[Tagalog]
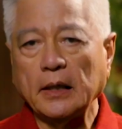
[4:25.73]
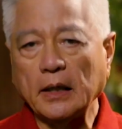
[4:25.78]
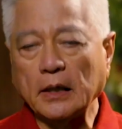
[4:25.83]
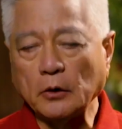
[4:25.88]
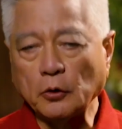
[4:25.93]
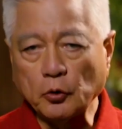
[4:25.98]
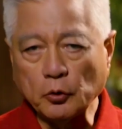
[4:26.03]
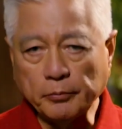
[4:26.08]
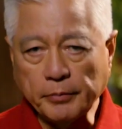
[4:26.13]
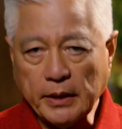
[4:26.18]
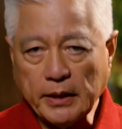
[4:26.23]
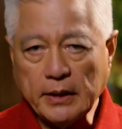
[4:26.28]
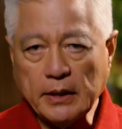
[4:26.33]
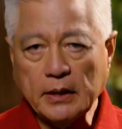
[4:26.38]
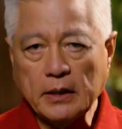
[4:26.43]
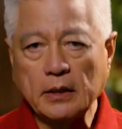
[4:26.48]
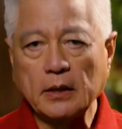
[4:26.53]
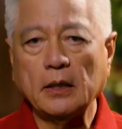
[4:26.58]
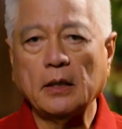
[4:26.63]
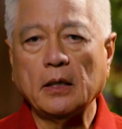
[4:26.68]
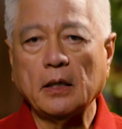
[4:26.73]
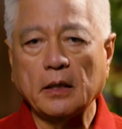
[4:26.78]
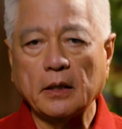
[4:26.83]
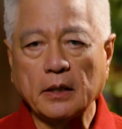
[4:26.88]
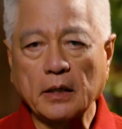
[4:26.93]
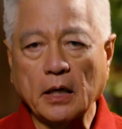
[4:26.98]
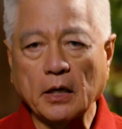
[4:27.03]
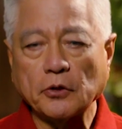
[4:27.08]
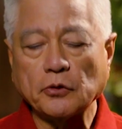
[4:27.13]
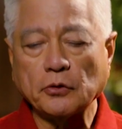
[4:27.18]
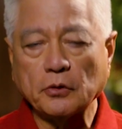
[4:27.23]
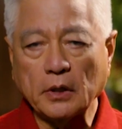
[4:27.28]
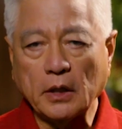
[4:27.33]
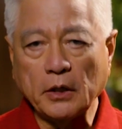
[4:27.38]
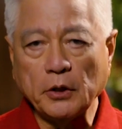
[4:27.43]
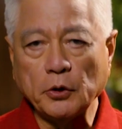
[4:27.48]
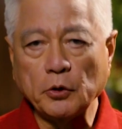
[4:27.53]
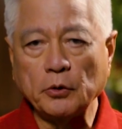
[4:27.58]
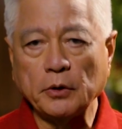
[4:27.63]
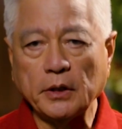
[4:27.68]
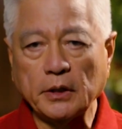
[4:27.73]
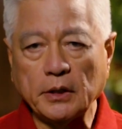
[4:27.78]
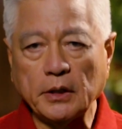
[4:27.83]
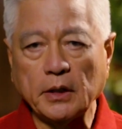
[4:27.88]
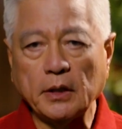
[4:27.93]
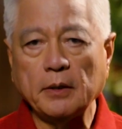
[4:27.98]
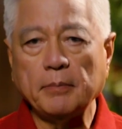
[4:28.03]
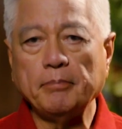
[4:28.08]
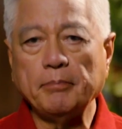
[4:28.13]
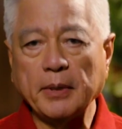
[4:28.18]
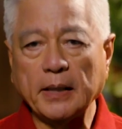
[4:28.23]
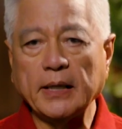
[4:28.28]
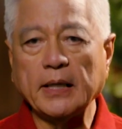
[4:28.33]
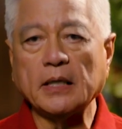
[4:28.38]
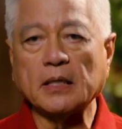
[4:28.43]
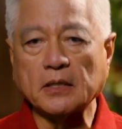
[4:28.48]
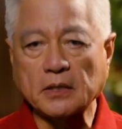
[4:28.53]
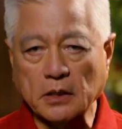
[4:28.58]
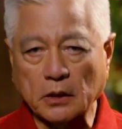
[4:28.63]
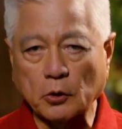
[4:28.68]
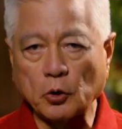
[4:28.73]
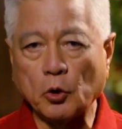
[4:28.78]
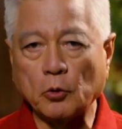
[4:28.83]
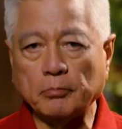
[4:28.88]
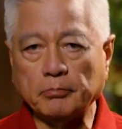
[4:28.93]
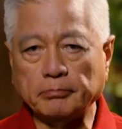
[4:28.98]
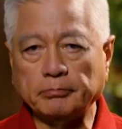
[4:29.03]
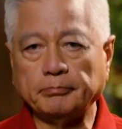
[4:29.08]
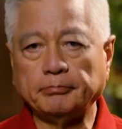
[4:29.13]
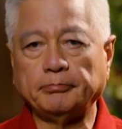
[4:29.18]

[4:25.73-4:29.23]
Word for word: And to me, national unity begins at home.